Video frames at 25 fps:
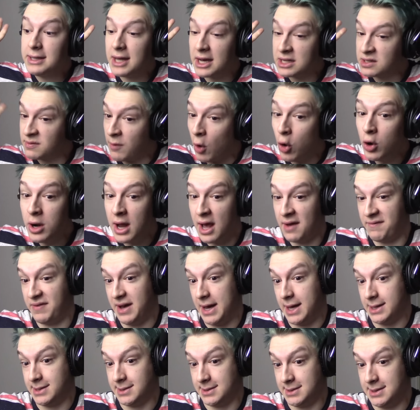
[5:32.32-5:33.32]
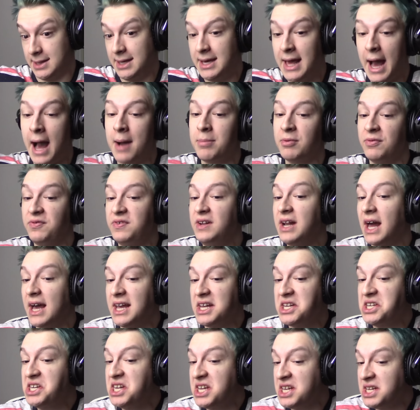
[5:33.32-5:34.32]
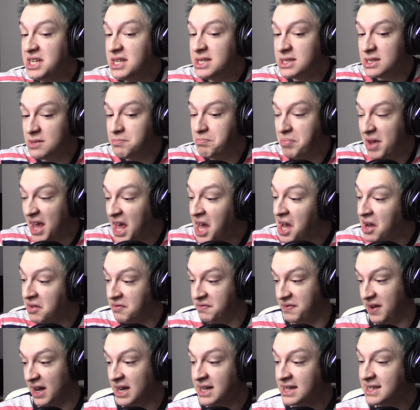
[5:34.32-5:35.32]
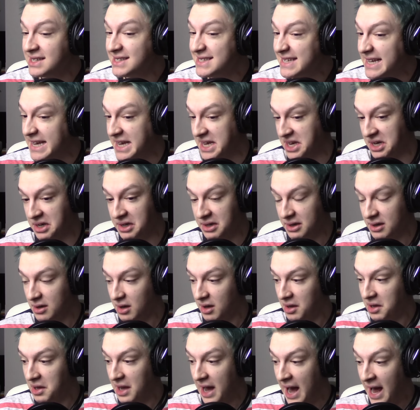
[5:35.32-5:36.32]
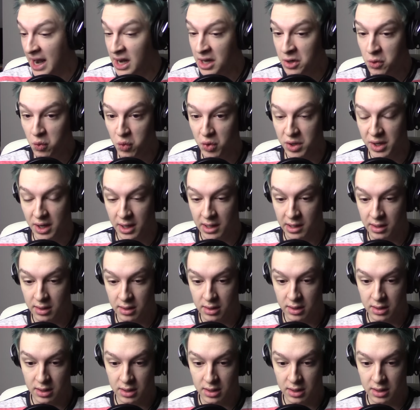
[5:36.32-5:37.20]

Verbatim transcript: Das war unerwartet. Ich habe vielleicht nicht diese Bärenfalle gesehen. Halleluja.